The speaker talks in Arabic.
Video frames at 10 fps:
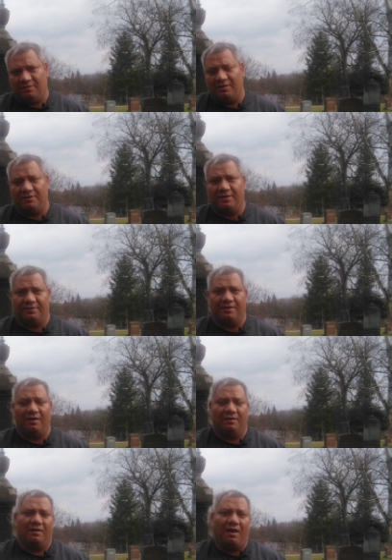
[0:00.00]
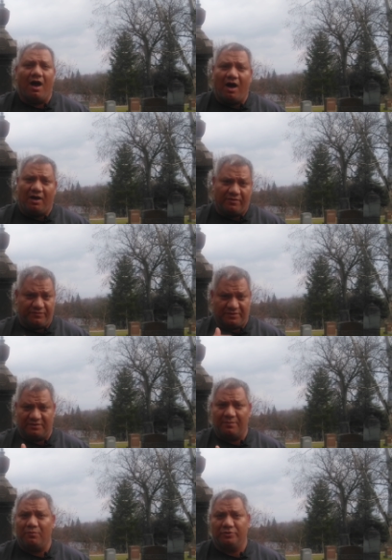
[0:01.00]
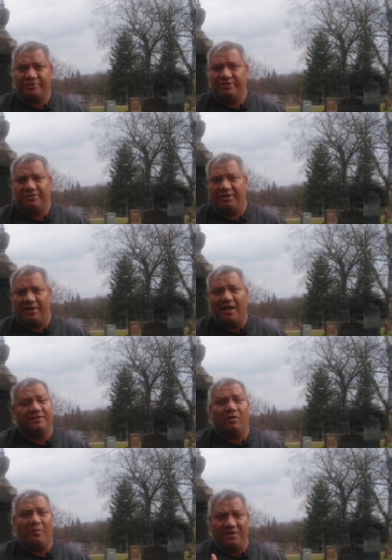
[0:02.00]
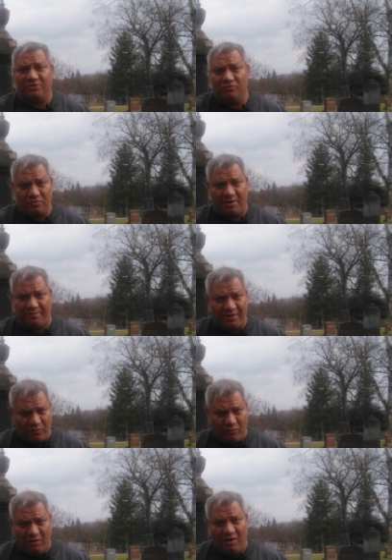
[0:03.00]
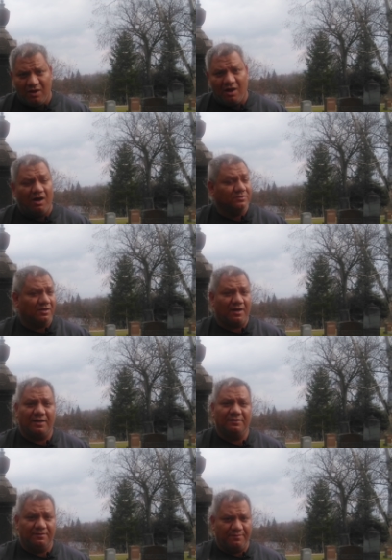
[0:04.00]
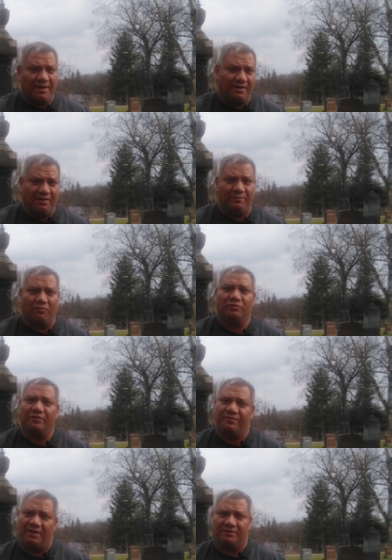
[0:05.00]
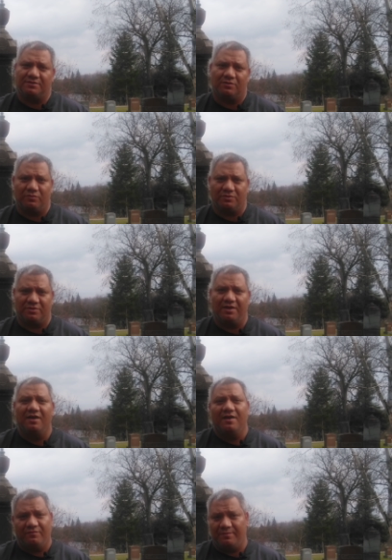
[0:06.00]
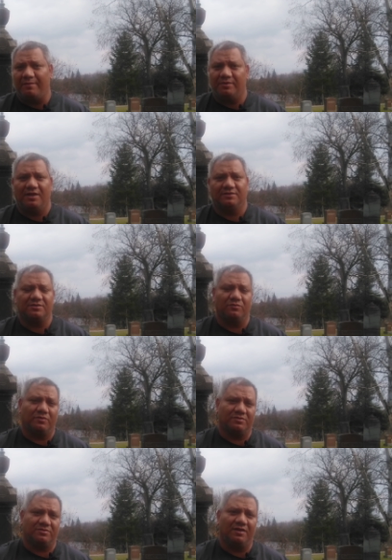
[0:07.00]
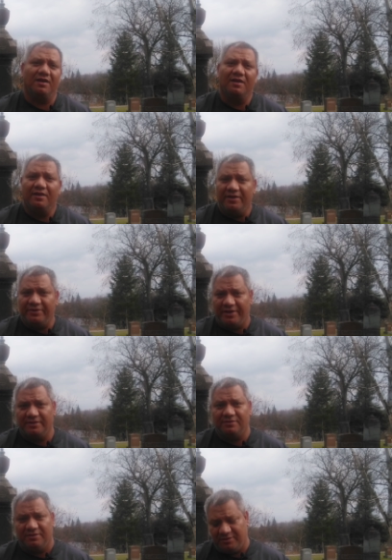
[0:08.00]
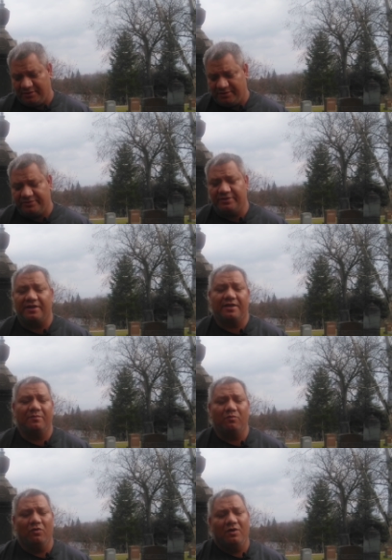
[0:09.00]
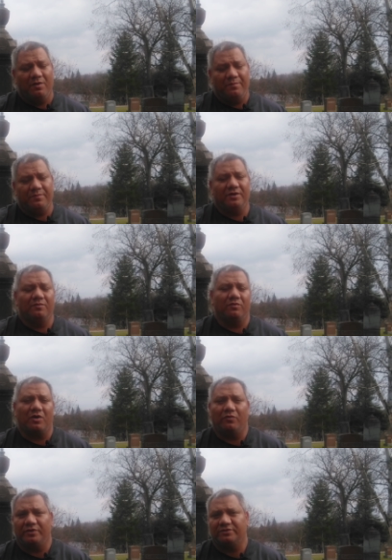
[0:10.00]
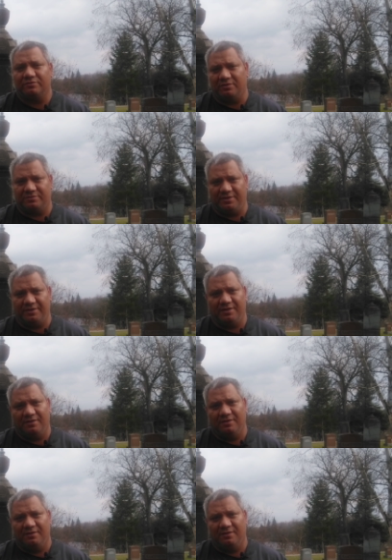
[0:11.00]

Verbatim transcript: يعني اعرف التتبع الدي ان ايه حتى لو معيش نسخه منه اقدر اخلي المكنه اللي موجوده في الهندسه الوراثيه في معمل الهندسه الوراثيه ان هي تركبه من المكونات الرئيسيه